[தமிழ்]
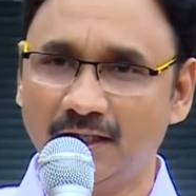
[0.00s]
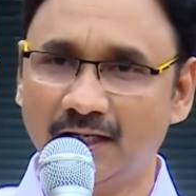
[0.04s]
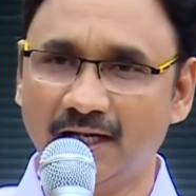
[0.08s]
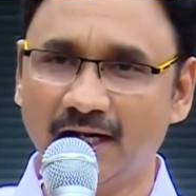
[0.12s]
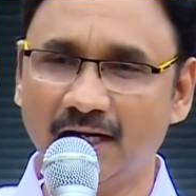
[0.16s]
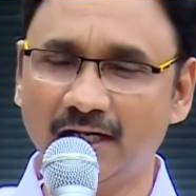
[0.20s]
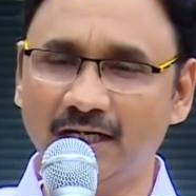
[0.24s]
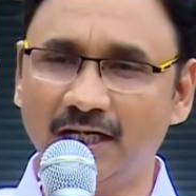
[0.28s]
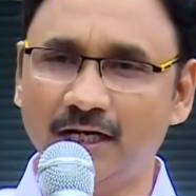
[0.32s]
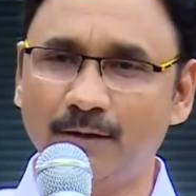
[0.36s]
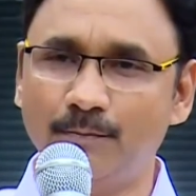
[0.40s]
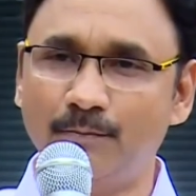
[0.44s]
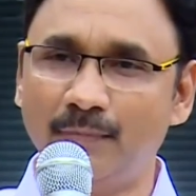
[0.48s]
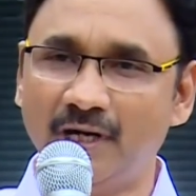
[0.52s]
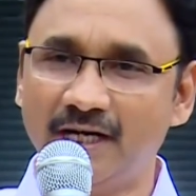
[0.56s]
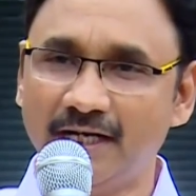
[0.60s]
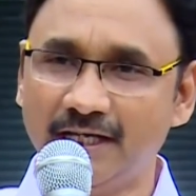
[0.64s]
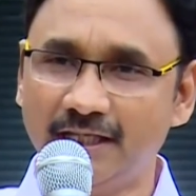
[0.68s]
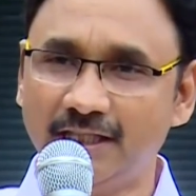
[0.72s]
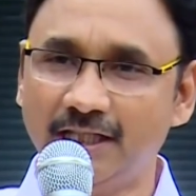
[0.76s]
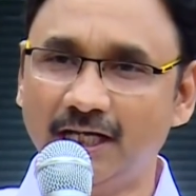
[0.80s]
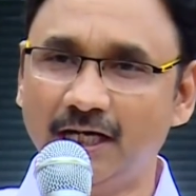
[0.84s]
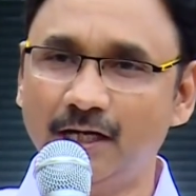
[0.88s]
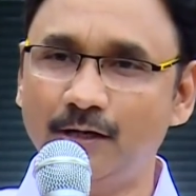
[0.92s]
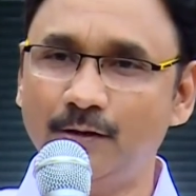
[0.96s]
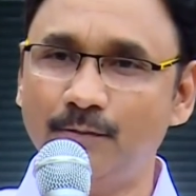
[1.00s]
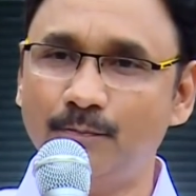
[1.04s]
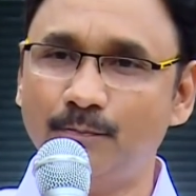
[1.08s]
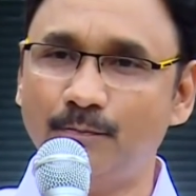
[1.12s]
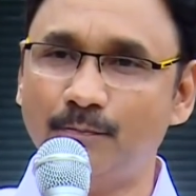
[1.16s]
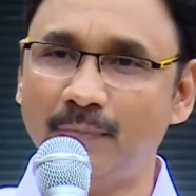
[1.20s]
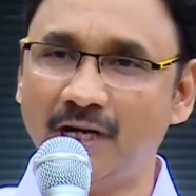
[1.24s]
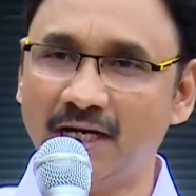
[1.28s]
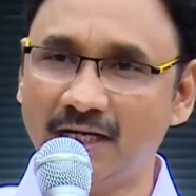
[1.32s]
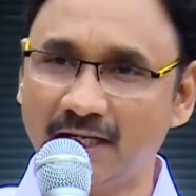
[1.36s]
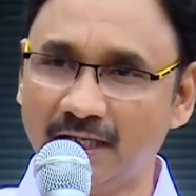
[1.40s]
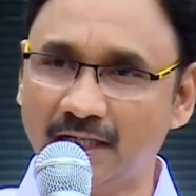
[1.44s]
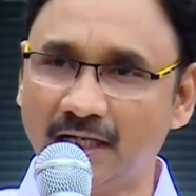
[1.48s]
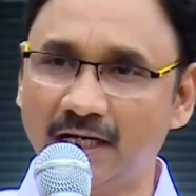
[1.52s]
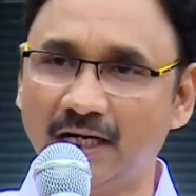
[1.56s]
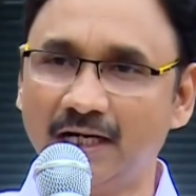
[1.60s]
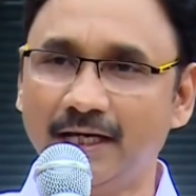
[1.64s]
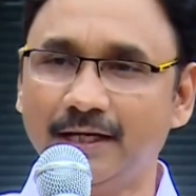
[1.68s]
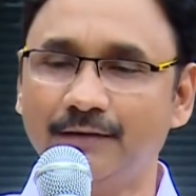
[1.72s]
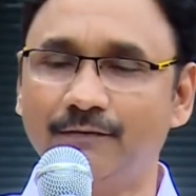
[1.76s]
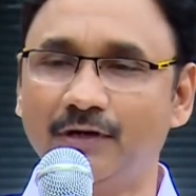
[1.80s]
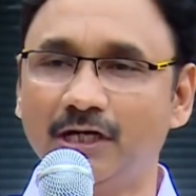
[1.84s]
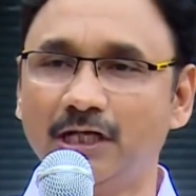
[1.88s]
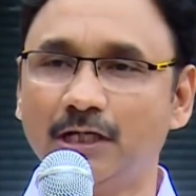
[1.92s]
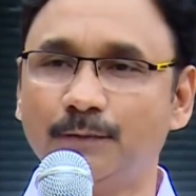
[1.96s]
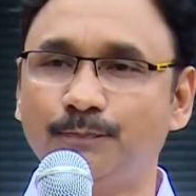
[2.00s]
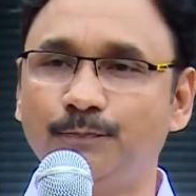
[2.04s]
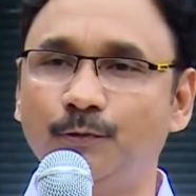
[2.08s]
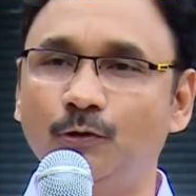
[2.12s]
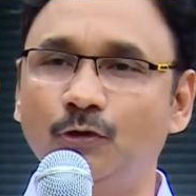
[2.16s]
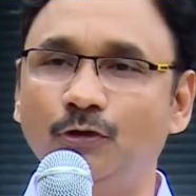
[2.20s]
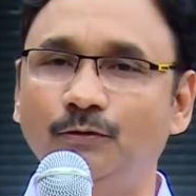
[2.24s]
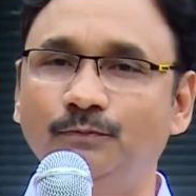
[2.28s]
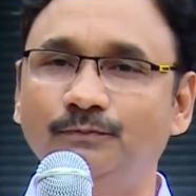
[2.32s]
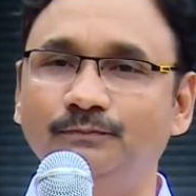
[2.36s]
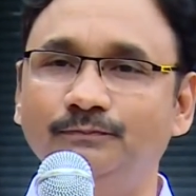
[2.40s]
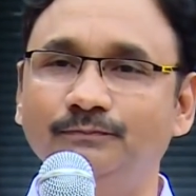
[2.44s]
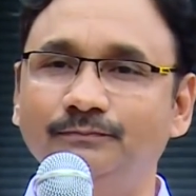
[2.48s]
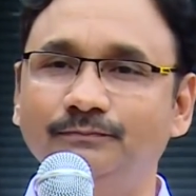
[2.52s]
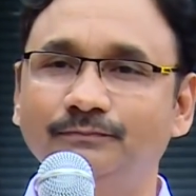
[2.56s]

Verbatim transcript: நல்ல மனித மனங்களை வளர்ப்போம்